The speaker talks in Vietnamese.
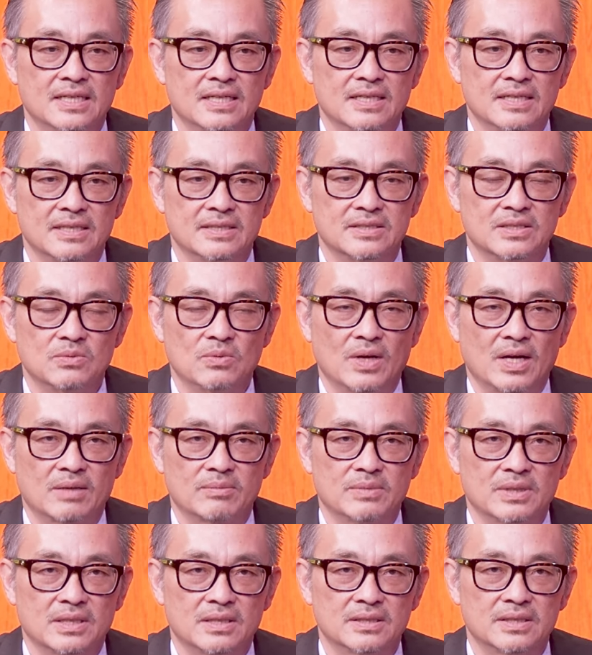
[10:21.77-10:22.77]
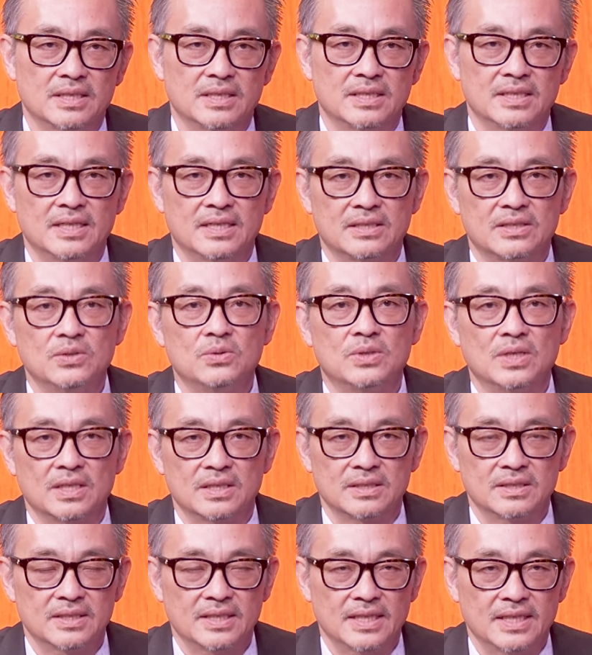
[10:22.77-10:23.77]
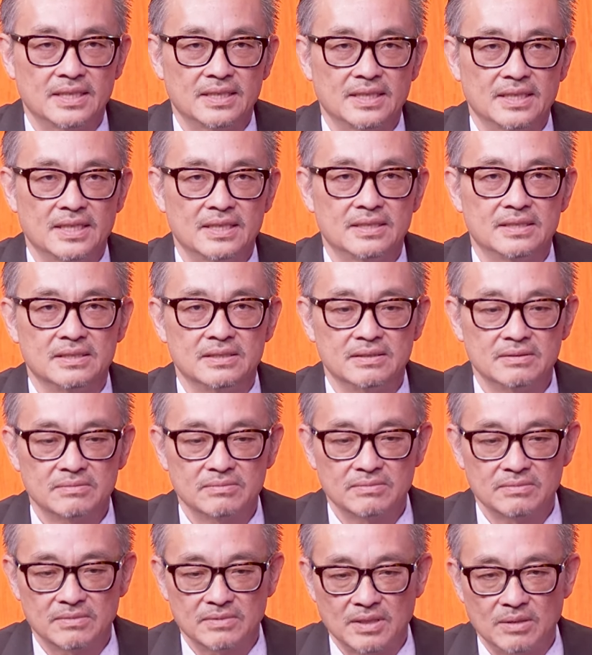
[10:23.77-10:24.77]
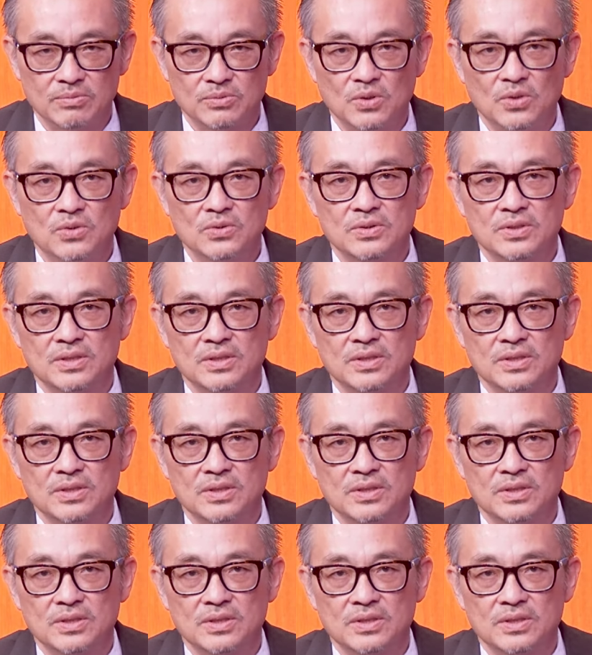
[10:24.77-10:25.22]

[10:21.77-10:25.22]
à, sinh hoạt mà có thể là tiêu cực nó gây cái ảnh hưởng không tốt